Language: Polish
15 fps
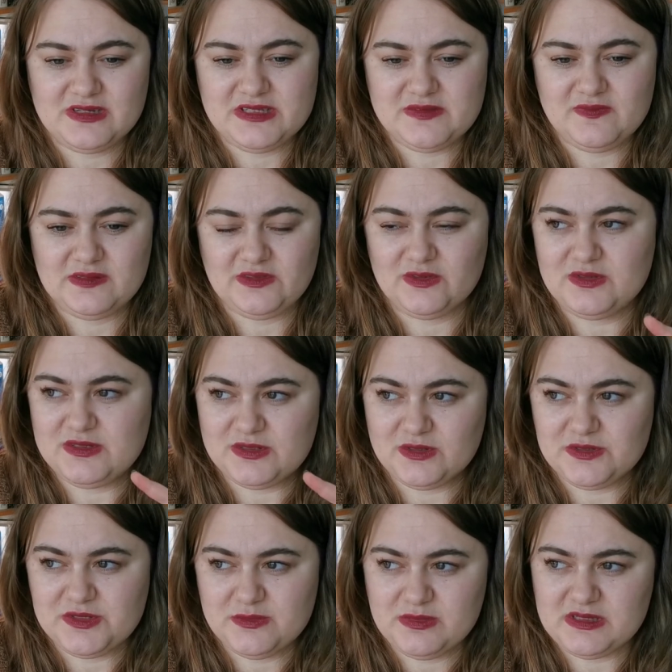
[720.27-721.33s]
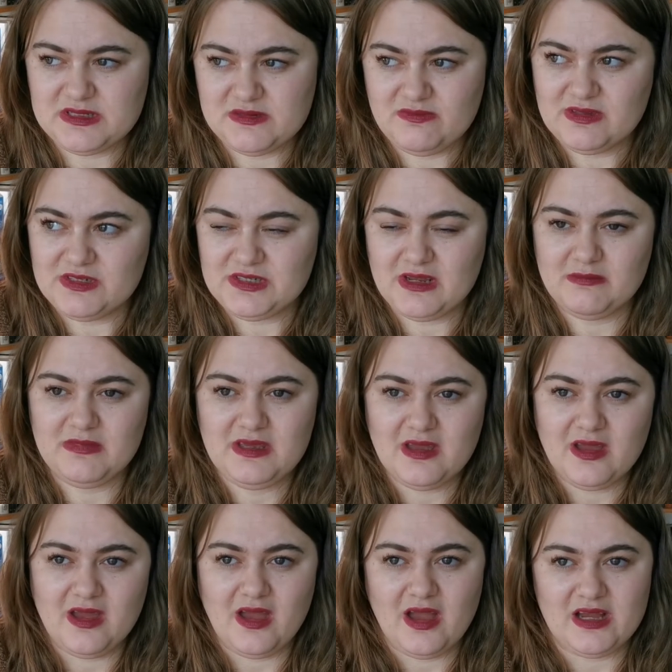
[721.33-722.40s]
warstwa to jest to, co między wierszami,
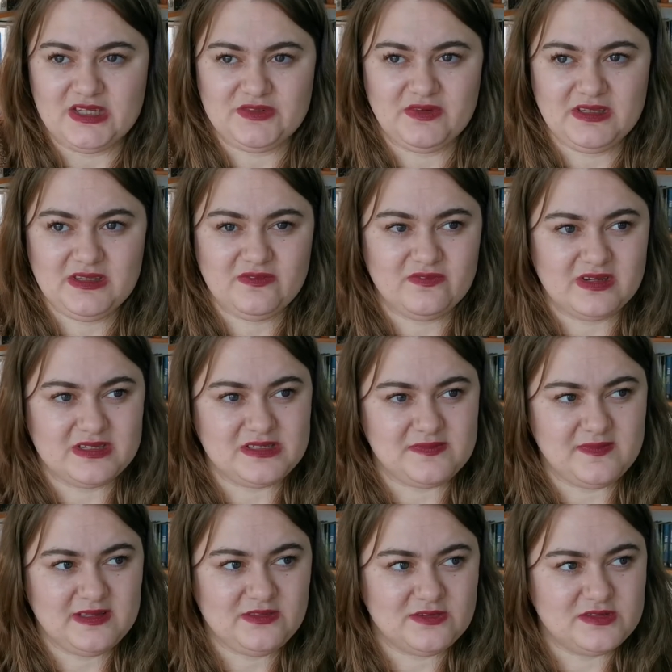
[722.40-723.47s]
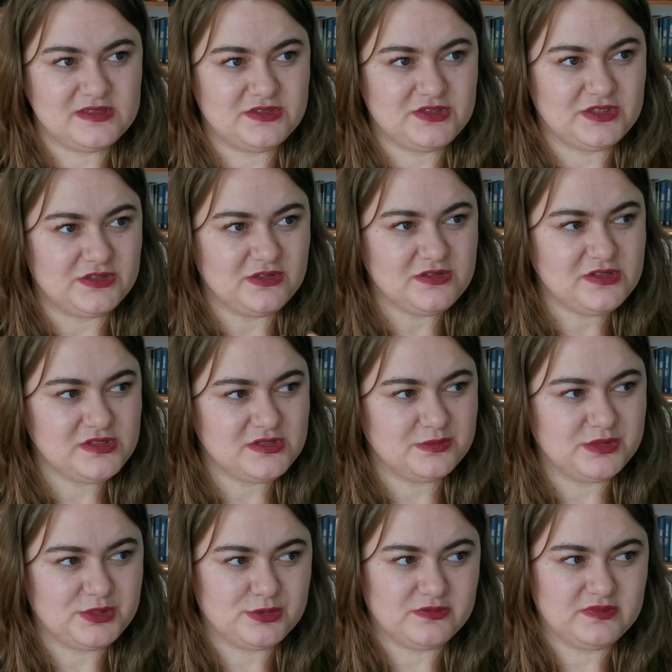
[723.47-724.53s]
a czwarta warstwa to jest jeszcze to, co
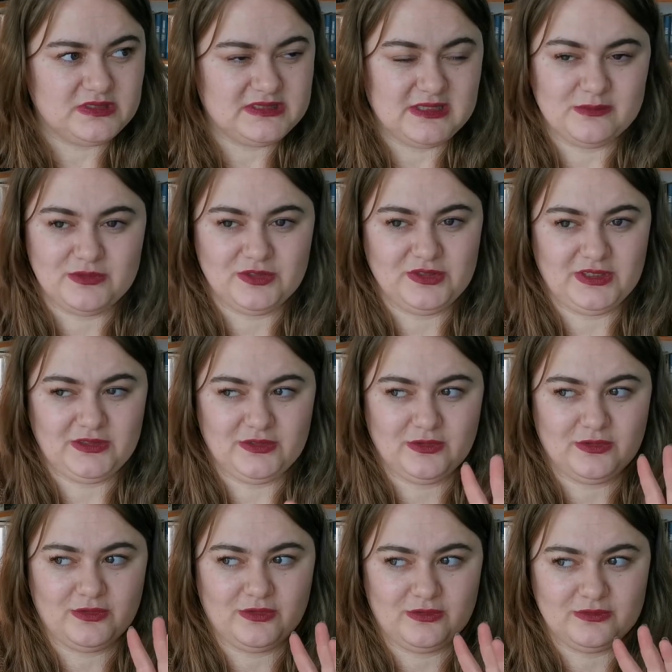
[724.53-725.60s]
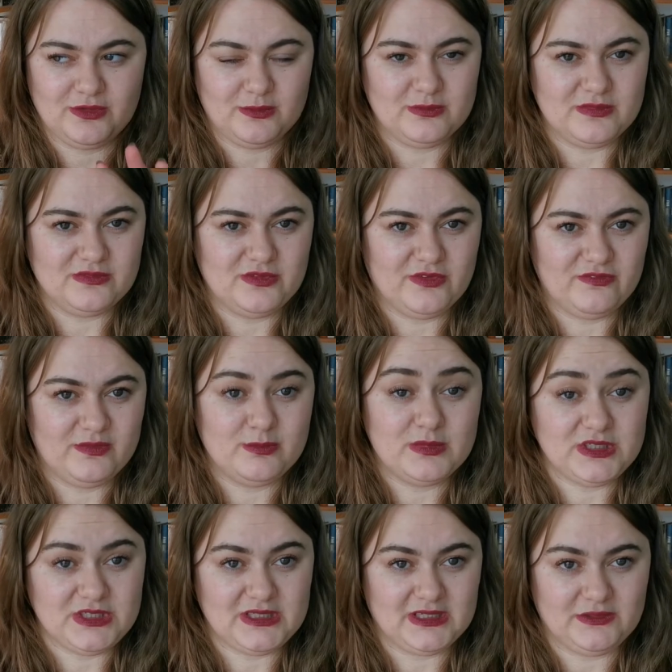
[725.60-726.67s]
sobie człowiek sam do niej do, do, do
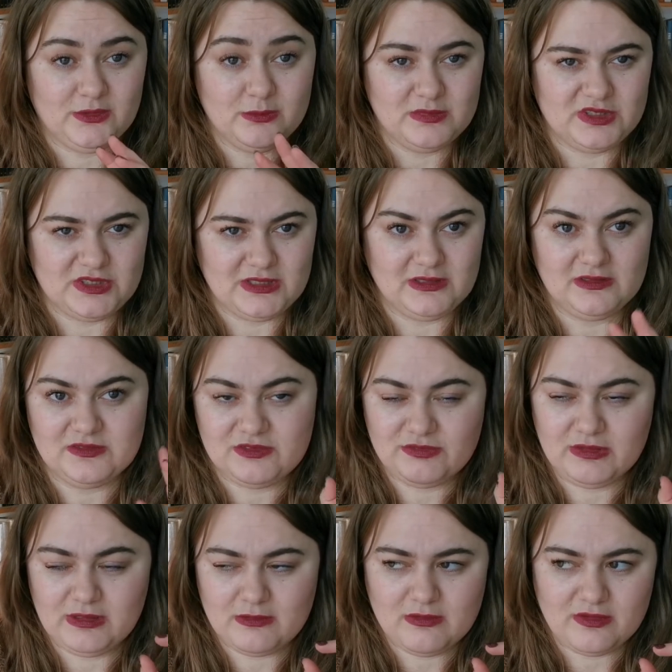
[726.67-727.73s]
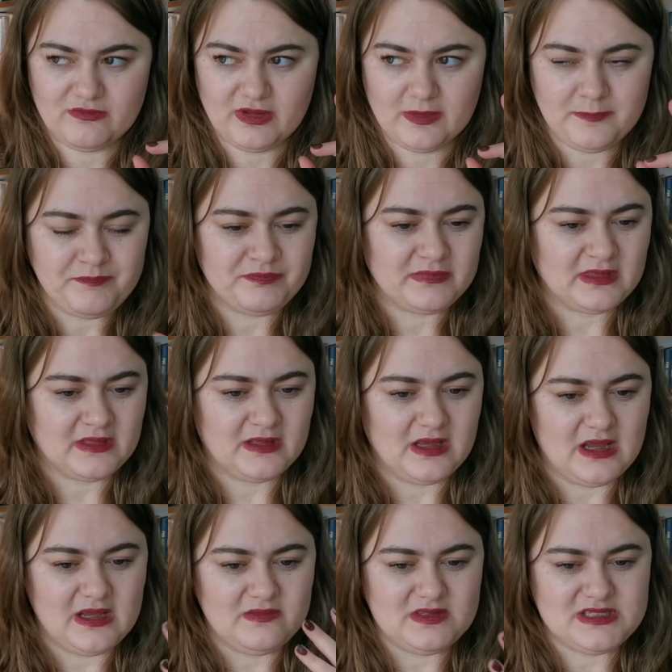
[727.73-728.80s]
wymyśla, domyśli w swojej głowie
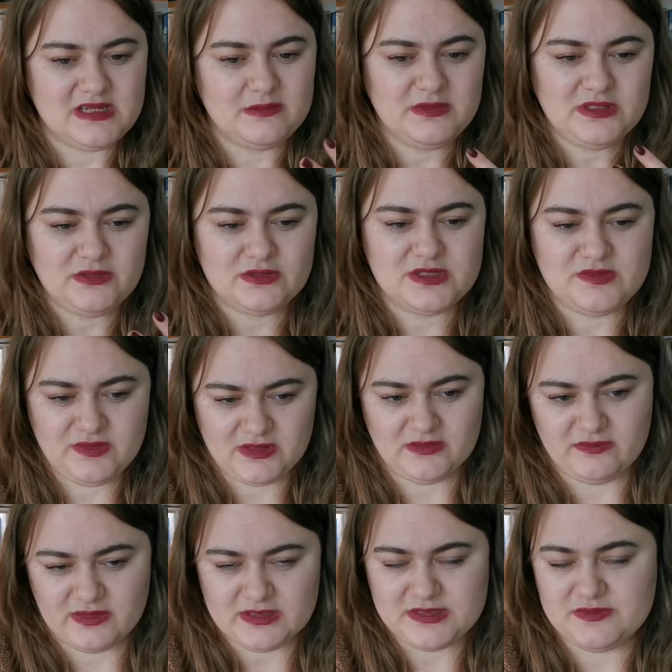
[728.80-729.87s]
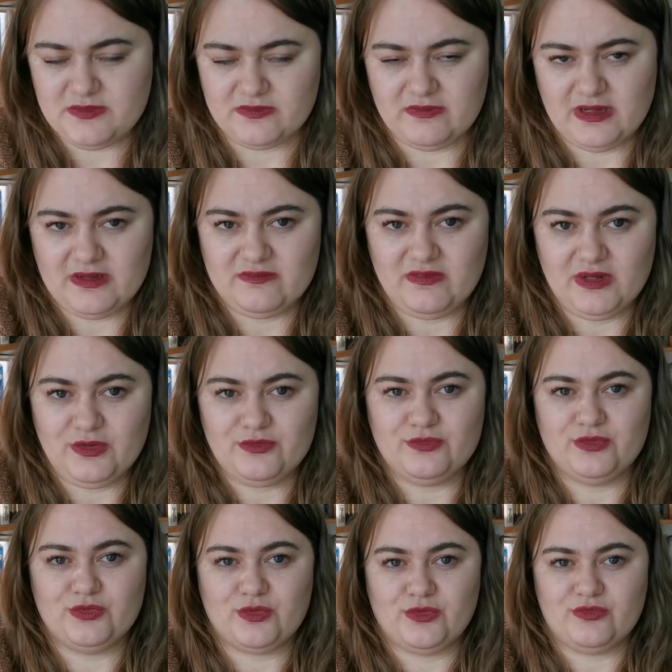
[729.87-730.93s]
dla mnie to jest wielowarstwowa,
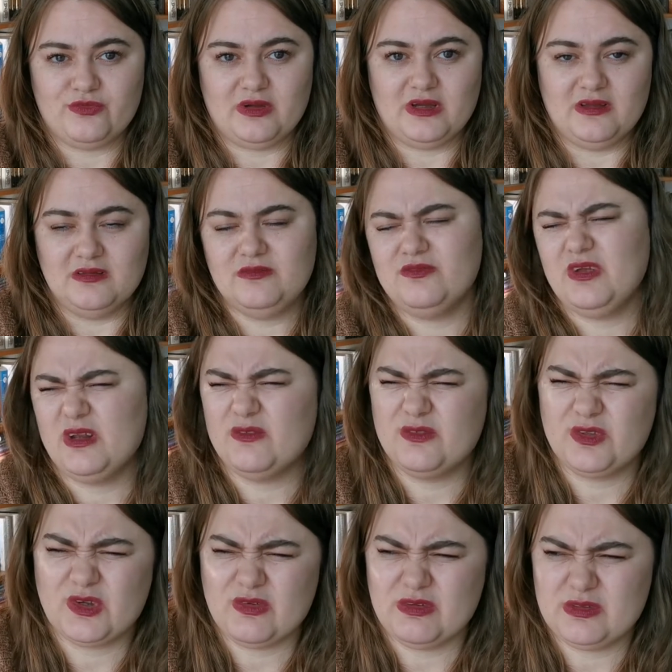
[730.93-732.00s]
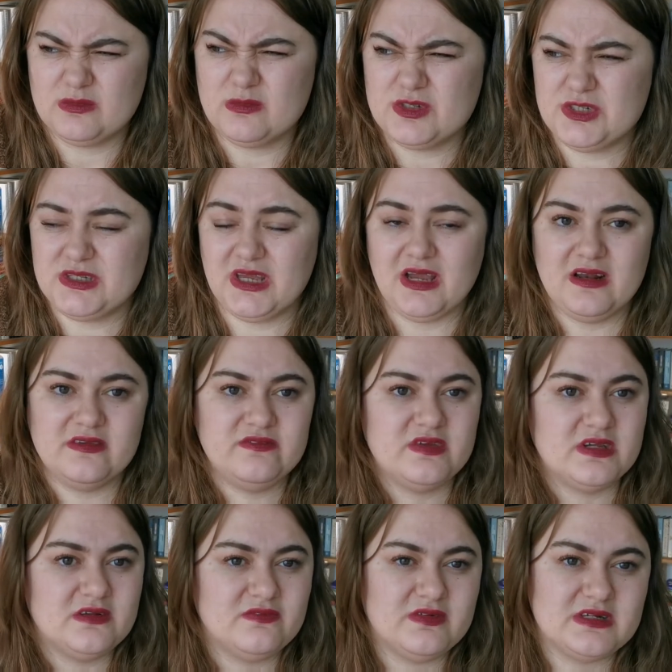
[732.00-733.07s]
wielowątkowa, no wielowątkowa to może nie, ale
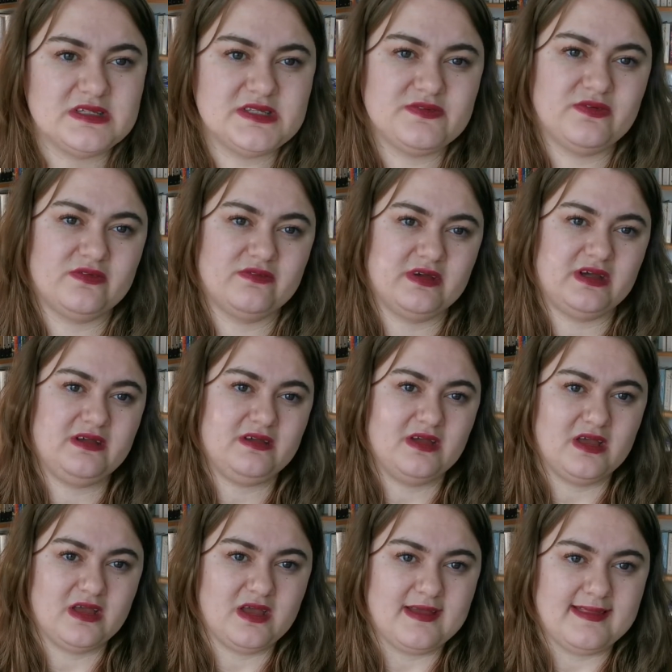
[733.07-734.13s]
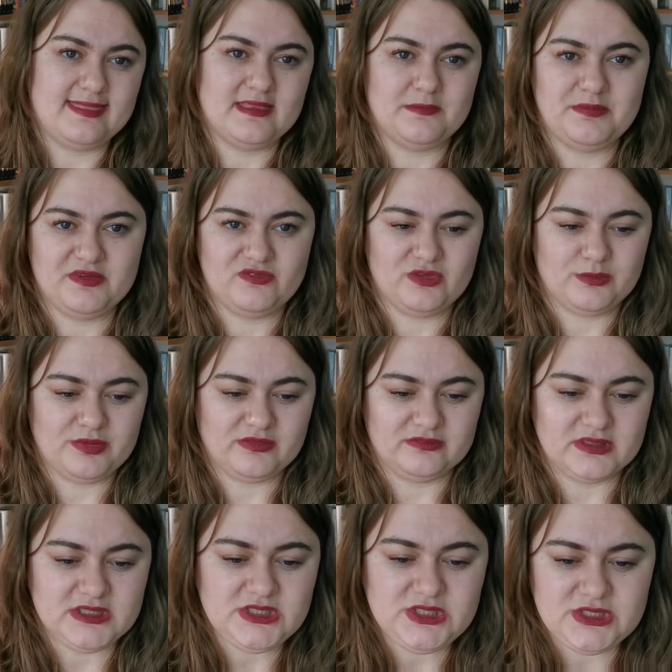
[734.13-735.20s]
wielowarstwowa na pewno
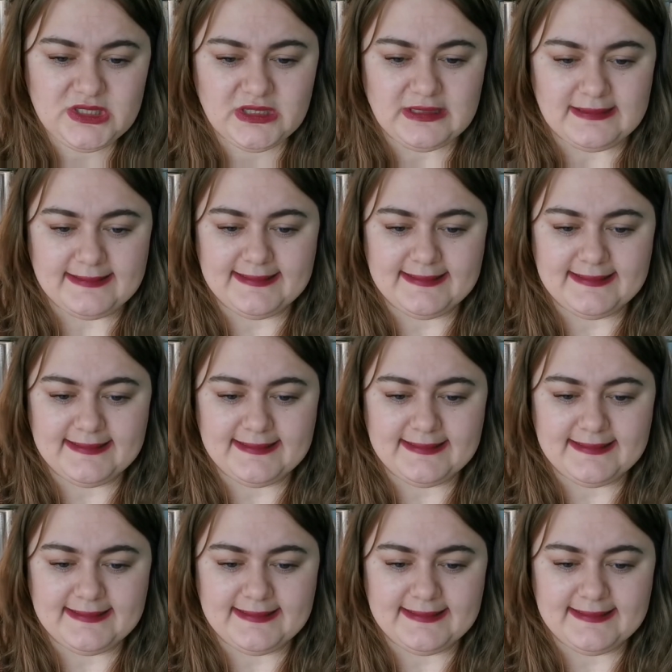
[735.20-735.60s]
powieść.